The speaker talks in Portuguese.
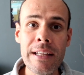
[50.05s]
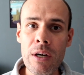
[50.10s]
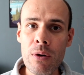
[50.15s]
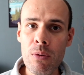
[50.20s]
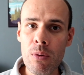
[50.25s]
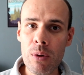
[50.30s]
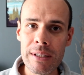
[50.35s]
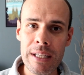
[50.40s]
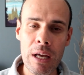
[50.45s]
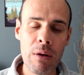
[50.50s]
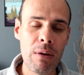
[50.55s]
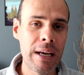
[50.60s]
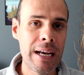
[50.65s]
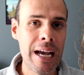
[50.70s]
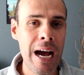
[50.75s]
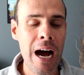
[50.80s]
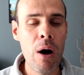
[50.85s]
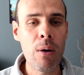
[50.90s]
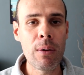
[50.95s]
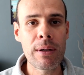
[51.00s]
Ter um hotel
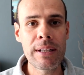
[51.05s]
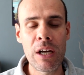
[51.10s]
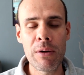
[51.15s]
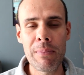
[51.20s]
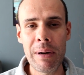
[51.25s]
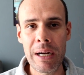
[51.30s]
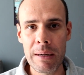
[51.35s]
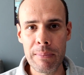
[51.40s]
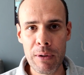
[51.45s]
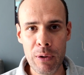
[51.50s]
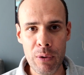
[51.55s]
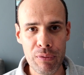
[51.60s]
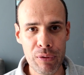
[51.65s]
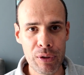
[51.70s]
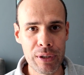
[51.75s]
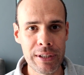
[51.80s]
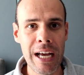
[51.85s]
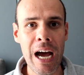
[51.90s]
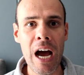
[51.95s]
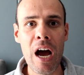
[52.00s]
legal, que tenha uma cama
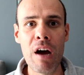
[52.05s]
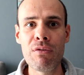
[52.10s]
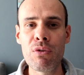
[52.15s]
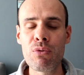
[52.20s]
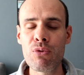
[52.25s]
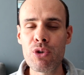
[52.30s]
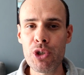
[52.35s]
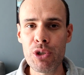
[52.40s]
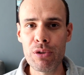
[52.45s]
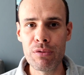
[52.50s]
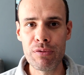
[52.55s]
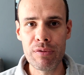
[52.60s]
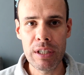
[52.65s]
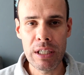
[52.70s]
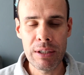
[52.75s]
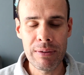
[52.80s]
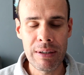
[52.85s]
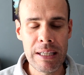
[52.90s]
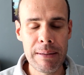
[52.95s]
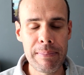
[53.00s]
confortável, um
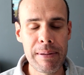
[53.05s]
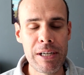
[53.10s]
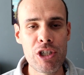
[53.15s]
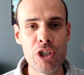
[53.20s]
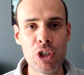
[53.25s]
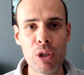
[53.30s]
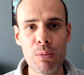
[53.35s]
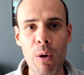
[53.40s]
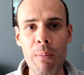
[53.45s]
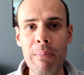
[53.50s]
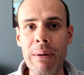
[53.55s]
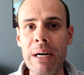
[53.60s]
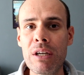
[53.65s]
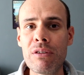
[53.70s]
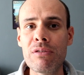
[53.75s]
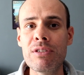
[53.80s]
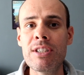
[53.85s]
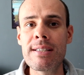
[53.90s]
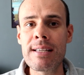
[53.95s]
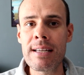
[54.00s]
chuveiro ali para a gente tomar um
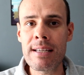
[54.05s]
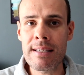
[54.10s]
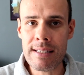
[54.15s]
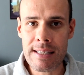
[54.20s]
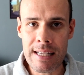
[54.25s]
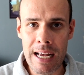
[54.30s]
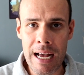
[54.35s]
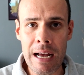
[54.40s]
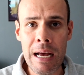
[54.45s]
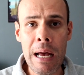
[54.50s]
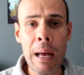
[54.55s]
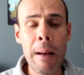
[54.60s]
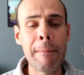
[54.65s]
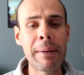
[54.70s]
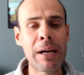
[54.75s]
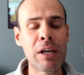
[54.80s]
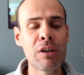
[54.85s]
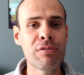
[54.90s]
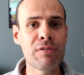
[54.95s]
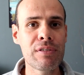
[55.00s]
banho, descansar
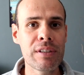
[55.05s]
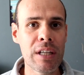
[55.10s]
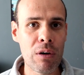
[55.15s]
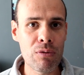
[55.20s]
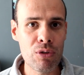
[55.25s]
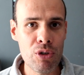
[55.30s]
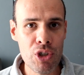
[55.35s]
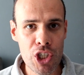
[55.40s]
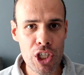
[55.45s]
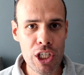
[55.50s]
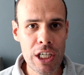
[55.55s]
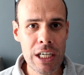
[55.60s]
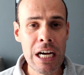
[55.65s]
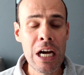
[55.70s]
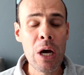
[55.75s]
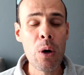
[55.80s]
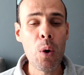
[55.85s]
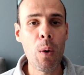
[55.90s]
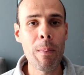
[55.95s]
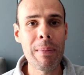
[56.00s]
para no final do
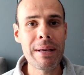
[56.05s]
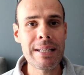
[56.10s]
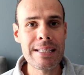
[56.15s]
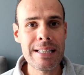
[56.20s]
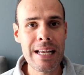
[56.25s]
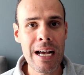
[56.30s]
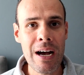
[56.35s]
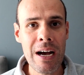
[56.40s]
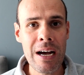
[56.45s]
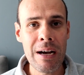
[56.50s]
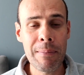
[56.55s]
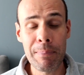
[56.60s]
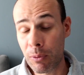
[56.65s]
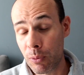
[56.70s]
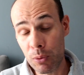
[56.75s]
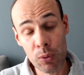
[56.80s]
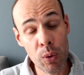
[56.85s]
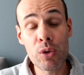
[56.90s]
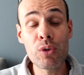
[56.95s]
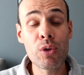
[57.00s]
dia começar,
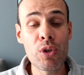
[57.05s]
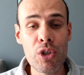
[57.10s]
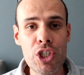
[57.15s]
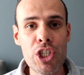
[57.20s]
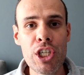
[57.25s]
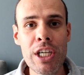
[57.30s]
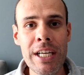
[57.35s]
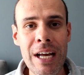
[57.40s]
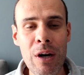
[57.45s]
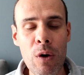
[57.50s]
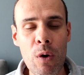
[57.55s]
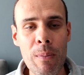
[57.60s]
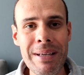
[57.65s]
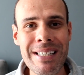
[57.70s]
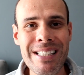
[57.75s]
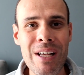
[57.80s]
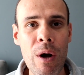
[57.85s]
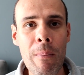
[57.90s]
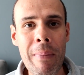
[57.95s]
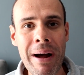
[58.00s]
para no outro dia, né,
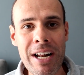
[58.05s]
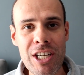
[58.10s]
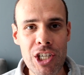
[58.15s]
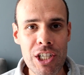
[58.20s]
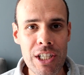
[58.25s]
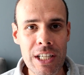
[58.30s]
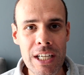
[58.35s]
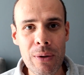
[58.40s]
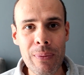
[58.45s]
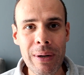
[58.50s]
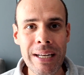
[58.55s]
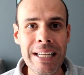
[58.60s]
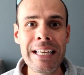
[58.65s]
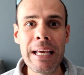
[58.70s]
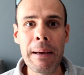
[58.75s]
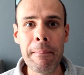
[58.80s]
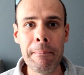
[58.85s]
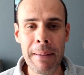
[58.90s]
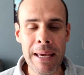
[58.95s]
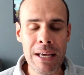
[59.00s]
começar o batidão ali
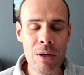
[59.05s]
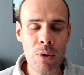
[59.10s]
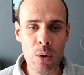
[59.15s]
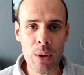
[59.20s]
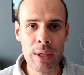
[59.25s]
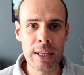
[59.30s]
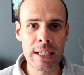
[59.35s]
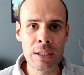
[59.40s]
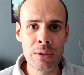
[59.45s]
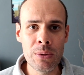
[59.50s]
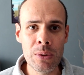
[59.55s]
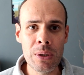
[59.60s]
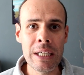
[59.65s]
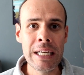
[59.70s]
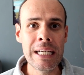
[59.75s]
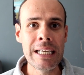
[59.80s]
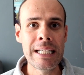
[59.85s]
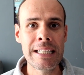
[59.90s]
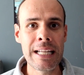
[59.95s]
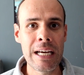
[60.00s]
que é bem corrido
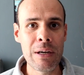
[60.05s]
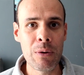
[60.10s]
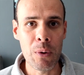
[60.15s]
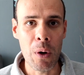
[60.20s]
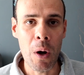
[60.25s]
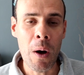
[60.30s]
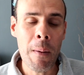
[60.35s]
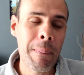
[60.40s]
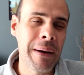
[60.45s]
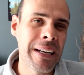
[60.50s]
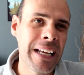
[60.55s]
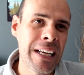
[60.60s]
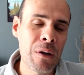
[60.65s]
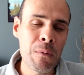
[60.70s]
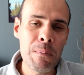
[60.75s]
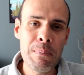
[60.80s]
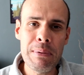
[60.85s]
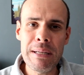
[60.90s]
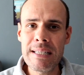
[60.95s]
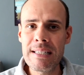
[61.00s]
na Europa, né?
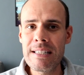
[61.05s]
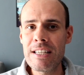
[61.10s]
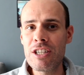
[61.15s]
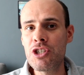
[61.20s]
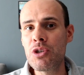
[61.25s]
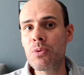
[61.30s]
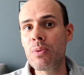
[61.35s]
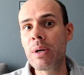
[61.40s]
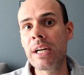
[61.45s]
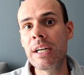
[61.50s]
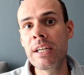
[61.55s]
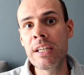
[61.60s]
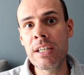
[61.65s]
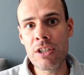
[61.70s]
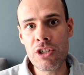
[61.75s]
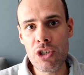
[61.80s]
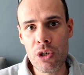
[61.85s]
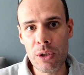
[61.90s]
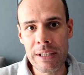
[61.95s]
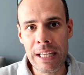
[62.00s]
Não precisa de um
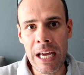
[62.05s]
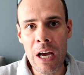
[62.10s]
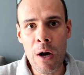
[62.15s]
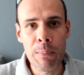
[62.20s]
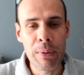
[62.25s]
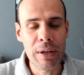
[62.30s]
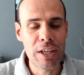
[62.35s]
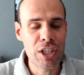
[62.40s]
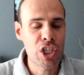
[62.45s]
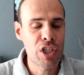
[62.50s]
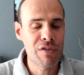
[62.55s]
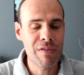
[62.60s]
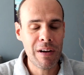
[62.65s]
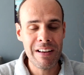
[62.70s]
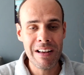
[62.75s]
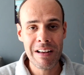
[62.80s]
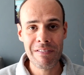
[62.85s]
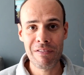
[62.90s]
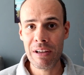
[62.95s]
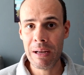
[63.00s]
grande hotel, porque a gente
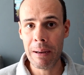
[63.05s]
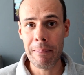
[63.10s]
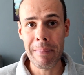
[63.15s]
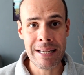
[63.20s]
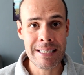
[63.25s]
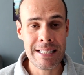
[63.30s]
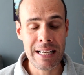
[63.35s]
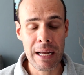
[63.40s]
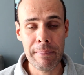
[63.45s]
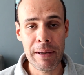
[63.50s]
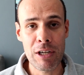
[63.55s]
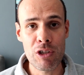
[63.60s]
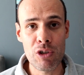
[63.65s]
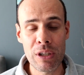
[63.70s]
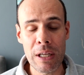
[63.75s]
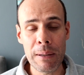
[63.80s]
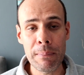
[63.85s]
fica fica basicamente o